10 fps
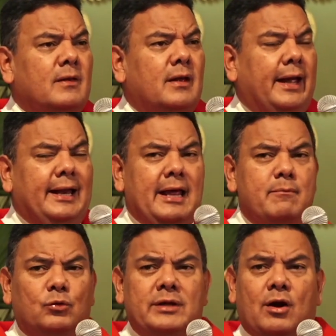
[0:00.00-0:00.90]
en la
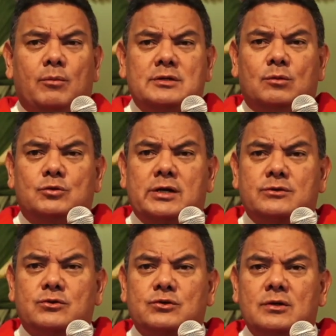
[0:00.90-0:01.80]
inmunda, como dicen los
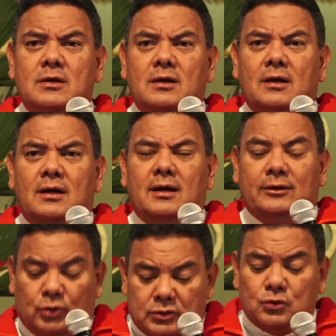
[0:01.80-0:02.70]
muchachos.
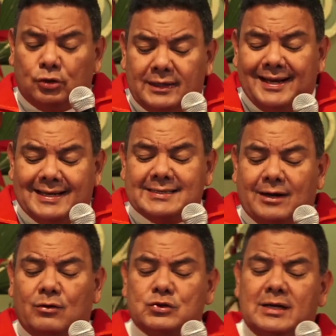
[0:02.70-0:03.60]
Entonces uno tiene que ser
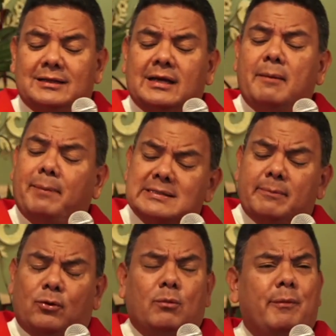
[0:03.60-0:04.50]
consciente que pasa
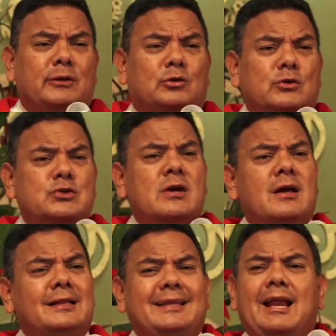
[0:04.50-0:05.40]
por momentos
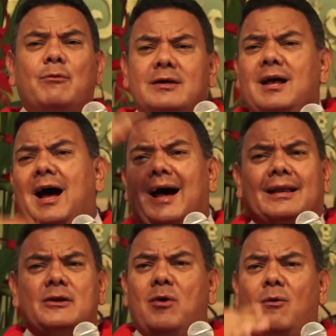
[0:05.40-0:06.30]
de la vida
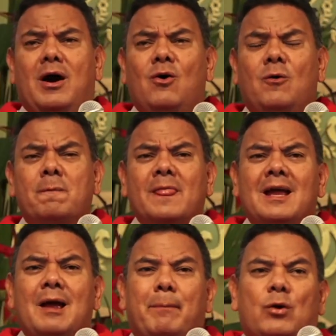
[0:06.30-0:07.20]
arriba, abajo,
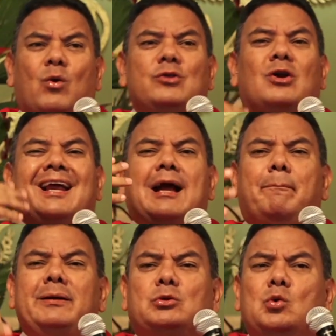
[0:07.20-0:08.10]
pero cuando
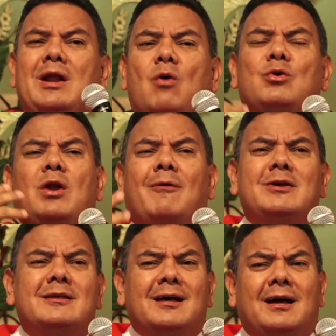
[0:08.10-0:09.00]
recapitula uno la
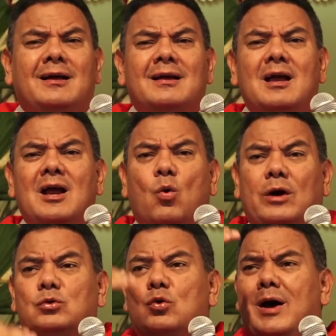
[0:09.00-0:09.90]
vida,
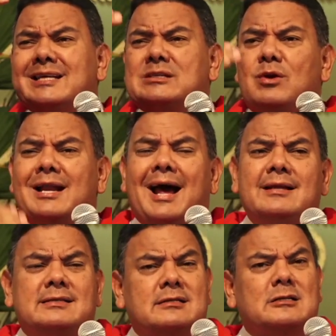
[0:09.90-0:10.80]
cuando uno hace un
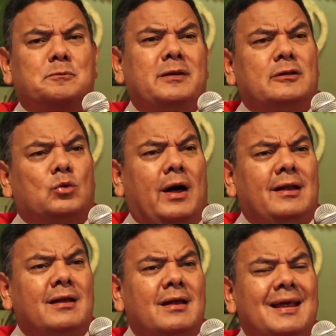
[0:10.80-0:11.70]
análisis espiritual,
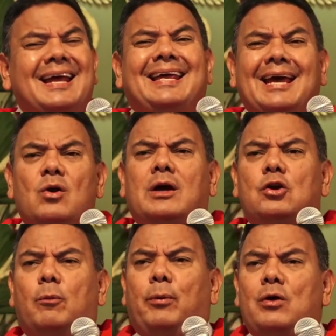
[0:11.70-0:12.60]
¿qué es lo que
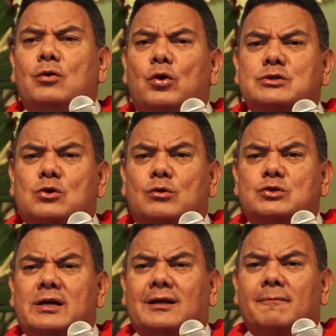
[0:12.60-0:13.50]
no puede uno
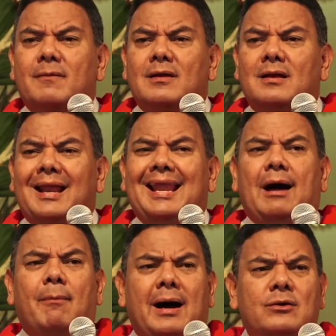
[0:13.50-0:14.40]
desconocer? La
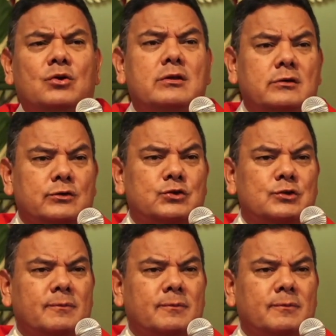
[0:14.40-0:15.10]
mano de Dios